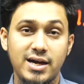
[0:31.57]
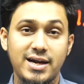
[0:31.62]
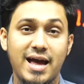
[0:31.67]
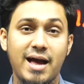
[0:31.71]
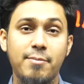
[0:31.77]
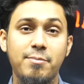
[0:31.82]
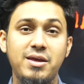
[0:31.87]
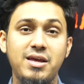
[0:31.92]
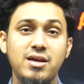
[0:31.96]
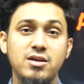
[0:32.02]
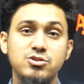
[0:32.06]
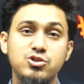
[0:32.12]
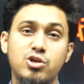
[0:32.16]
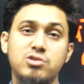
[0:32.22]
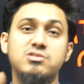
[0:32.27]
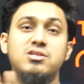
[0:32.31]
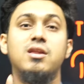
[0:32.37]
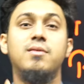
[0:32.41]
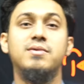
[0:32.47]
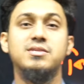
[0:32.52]
ঢাবি শর্ট
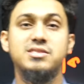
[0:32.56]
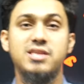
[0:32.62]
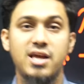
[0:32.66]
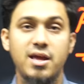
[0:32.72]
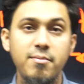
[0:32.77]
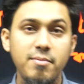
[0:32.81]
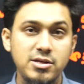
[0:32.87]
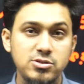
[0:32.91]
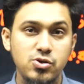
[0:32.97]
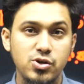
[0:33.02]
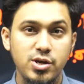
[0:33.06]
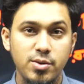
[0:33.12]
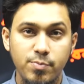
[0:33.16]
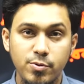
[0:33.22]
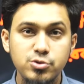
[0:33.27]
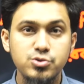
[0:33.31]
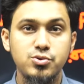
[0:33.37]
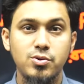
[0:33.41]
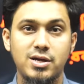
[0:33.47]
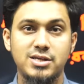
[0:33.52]
সিলেবাস থেকে মেজরিটি
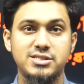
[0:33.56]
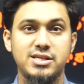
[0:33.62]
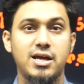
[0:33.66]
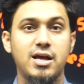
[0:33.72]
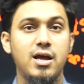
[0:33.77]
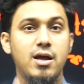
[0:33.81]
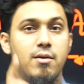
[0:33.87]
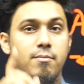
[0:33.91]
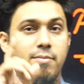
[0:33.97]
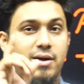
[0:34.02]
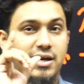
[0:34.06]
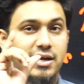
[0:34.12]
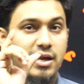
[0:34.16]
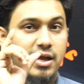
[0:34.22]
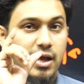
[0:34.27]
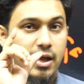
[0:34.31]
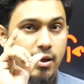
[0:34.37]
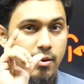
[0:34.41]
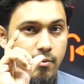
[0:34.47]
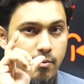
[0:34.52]
প্রশ্ন আসে বাট
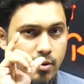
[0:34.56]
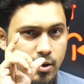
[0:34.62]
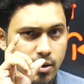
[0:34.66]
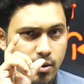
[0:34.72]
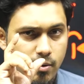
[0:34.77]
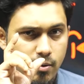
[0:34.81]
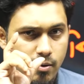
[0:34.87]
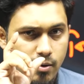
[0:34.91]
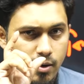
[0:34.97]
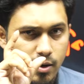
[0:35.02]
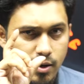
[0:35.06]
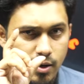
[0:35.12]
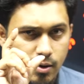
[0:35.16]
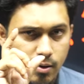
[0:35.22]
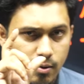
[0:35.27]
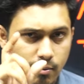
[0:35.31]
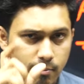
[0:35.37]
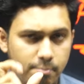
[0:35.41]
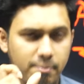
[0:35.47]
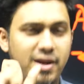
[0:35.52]

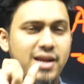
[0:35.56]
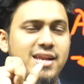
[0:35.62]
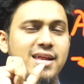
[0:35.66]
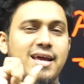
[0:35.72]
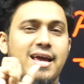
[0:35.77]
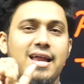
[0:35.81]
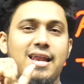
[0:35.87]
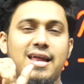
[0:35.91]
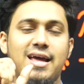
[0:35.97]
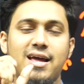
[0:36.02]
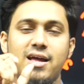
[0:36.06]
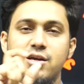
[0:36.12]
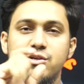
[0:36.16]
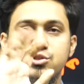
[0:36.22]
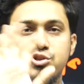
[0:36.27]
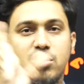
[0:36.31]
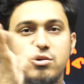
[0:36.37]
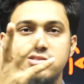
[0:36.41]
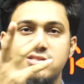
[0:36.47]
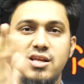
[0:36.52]
মেডিকেলে
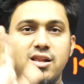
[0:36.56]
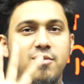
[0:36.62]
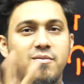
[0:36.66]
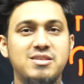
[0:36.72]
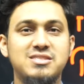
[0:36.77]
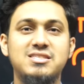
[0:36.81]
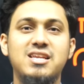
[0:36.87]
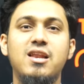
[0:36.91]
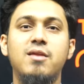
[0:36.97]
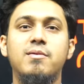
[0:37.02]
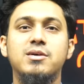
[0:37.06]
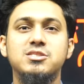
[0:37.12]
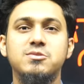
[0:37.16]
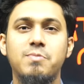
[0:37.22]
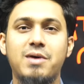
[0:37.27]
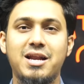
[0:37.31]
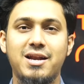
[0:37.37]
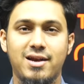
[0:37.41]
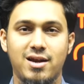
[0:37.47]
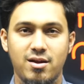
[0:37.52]
শর্ট সিলেবাস টিলেবাস
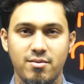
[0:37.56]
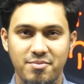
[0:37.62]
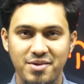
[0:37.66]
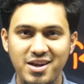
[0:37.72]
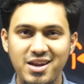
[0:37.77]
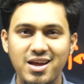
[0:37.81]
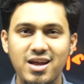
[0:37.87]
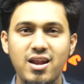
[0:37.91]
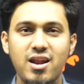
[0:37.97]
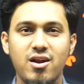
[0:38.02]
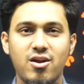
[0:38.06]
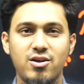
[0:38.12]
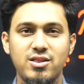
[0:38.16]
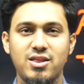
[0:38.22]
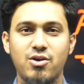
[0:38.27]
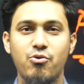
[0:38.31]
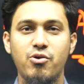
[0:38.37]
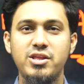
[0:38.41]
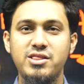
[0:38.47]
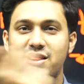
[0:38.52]
মানে না মেডিকেলের কথা
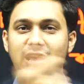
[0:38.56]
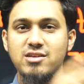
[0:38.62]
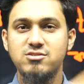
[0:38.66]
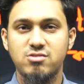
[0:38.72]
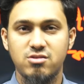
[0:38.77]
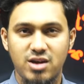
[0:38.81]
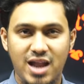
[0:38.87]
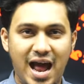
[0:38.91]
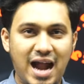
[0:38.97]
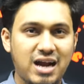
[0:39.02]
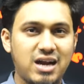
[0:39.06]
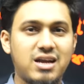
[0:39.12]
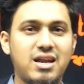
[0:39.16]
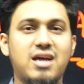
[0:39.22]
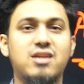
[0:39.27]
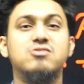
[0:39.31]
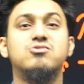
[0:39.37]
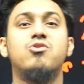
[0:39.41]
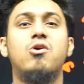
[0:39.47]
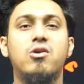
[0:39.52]
হইতে আইসো ডাক্তার
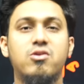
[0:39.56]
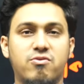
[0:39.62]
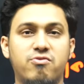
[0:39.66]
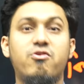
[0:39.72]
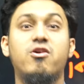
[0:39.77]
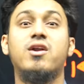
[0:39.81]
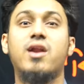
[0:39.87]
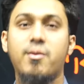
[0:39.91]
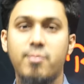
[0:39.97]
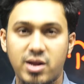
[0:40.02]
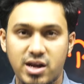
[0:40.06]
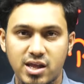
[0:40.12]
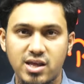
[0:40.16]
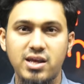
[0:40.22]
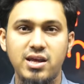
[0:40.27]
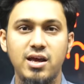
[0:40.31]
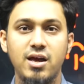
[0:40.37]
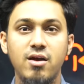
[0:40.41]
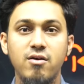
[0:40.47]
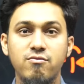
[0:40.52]
শর্ট ফট আবার কি
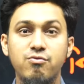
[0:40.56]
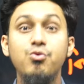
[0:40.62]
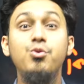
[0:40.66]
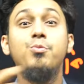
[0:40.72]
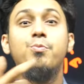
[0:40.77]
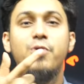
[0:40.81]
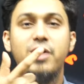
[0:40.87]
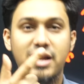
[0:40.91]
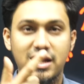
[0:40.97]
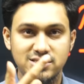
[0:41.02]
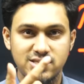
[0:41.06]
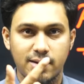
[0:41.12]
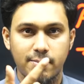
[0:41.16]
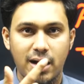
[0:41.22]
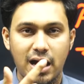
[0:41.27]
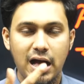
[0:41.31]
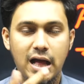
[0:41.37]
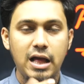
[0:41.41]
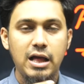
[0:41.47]
ফুল পয়রা যাবা